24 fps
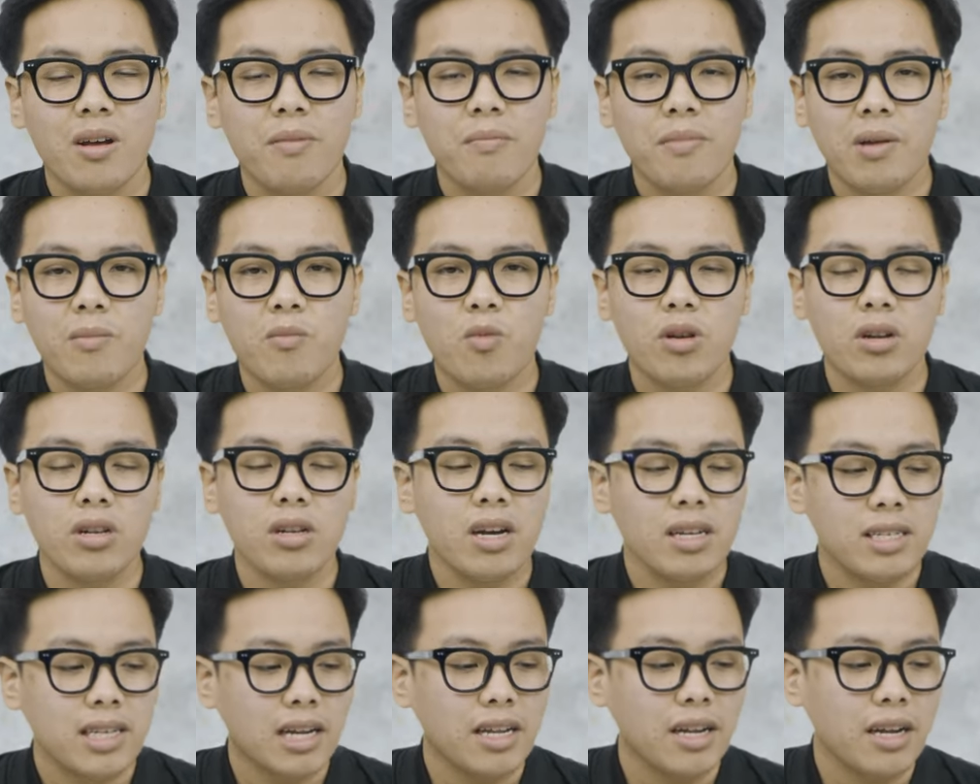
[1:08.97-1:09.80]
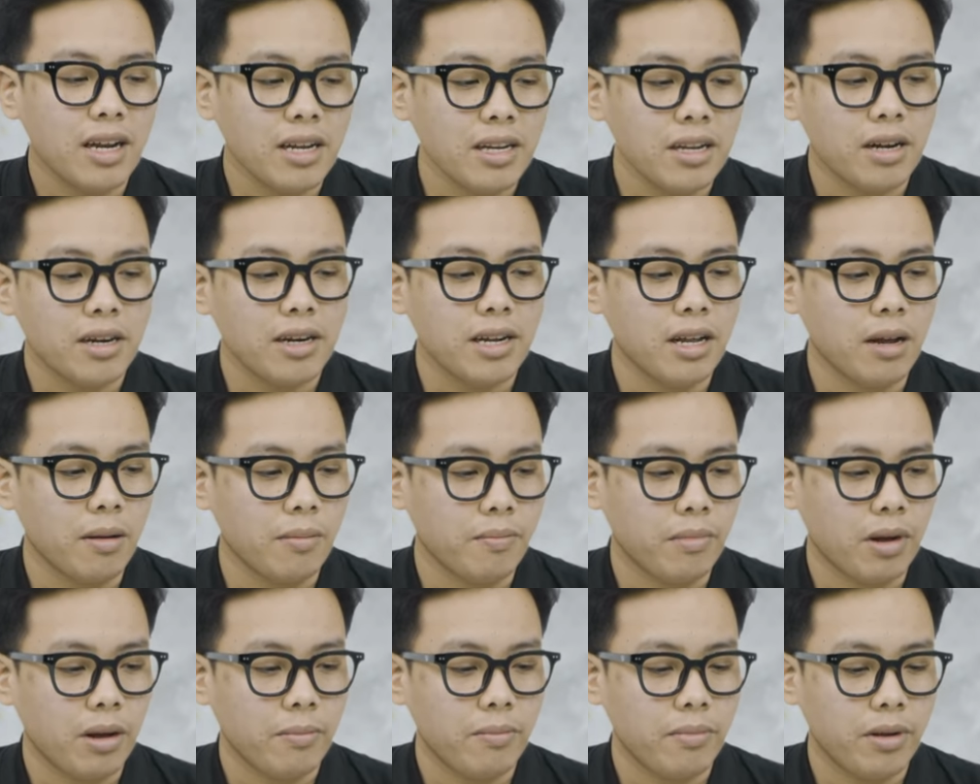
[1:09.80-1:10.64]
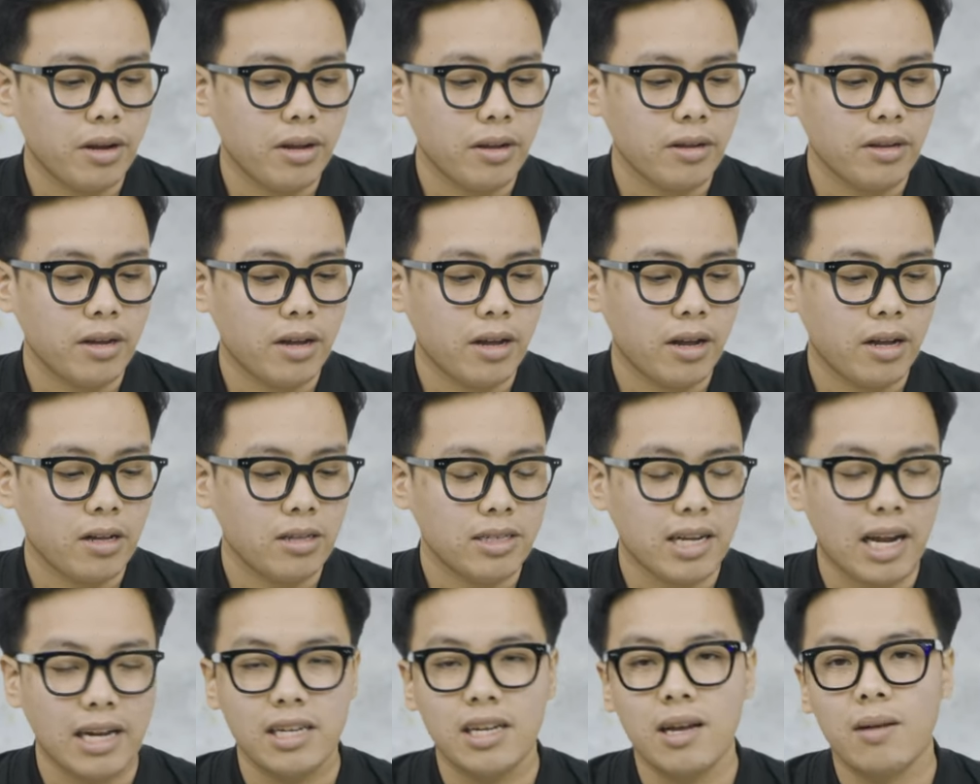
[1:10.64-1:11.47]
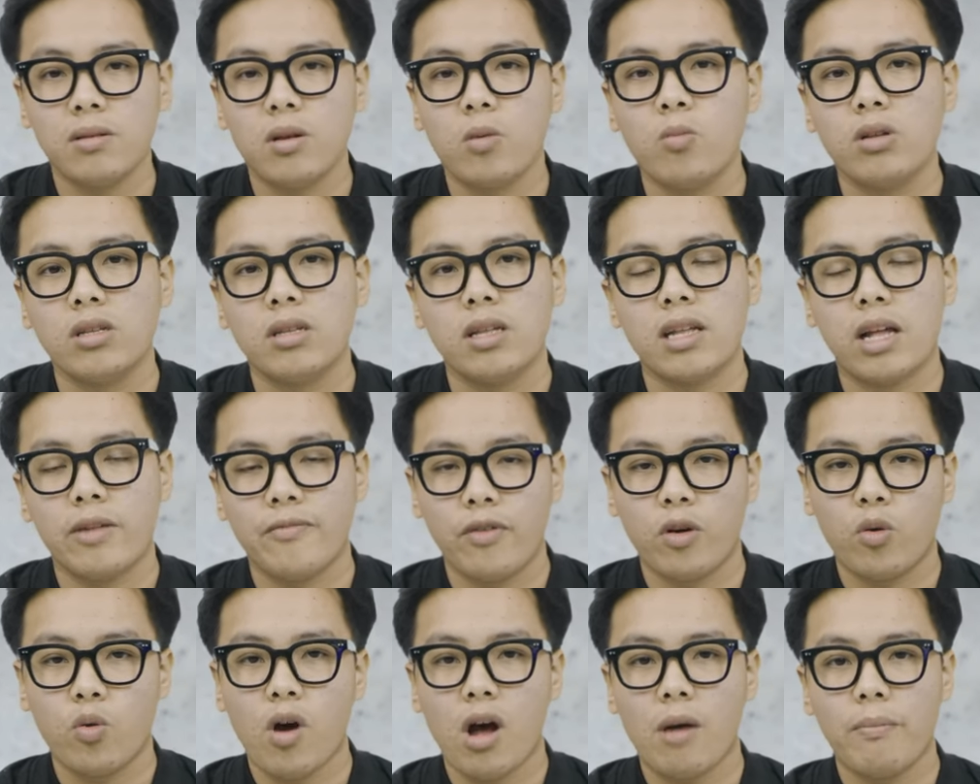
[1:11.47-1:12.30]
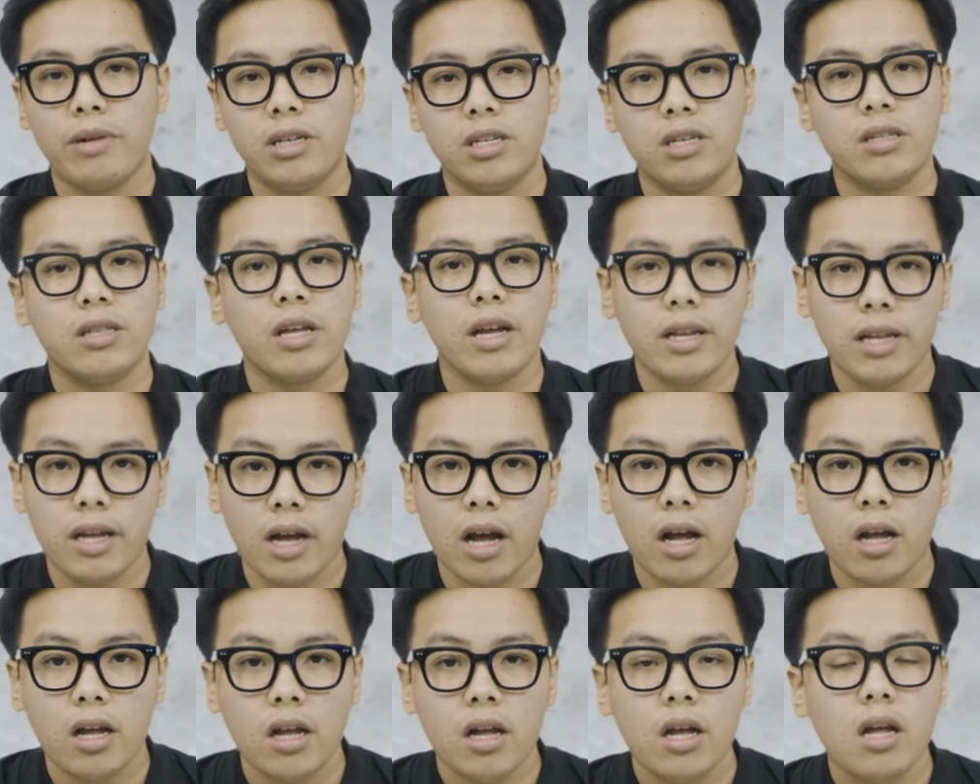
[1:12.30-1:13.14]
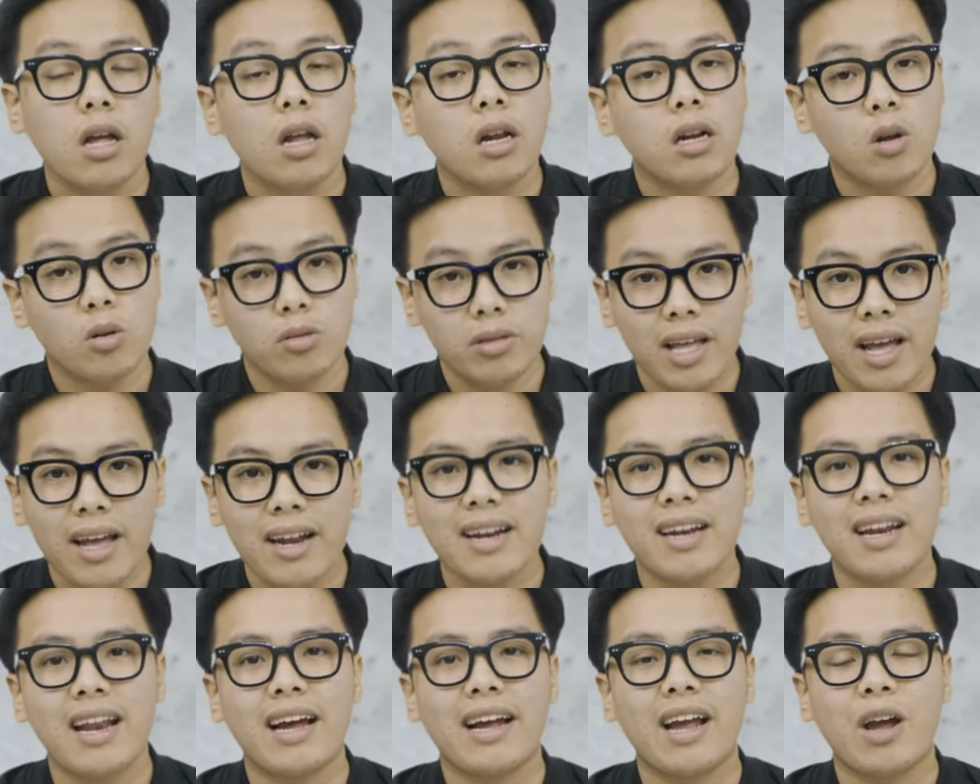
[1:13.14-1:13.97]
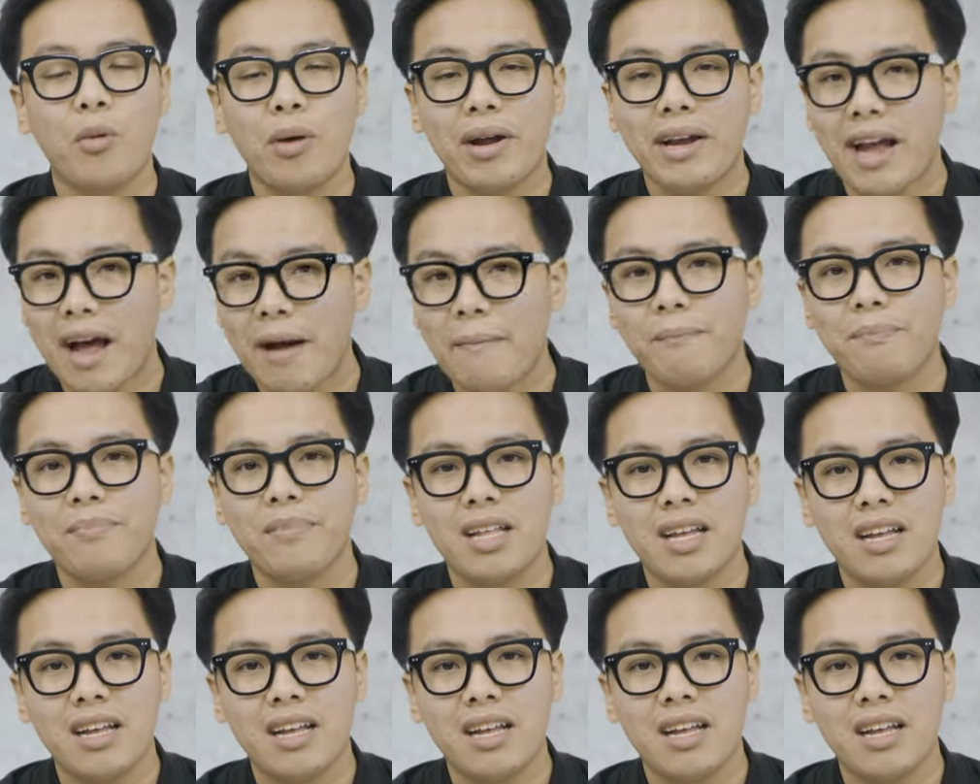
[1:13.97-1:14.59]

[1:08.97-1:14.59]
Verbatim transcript: Mình muốn đưa ra những cái nhược điểm mà mình uh, trải nghiệm trong một thời gian vừa qua mình chưa thích nhá. Đầu tiên là cái webcam. uh,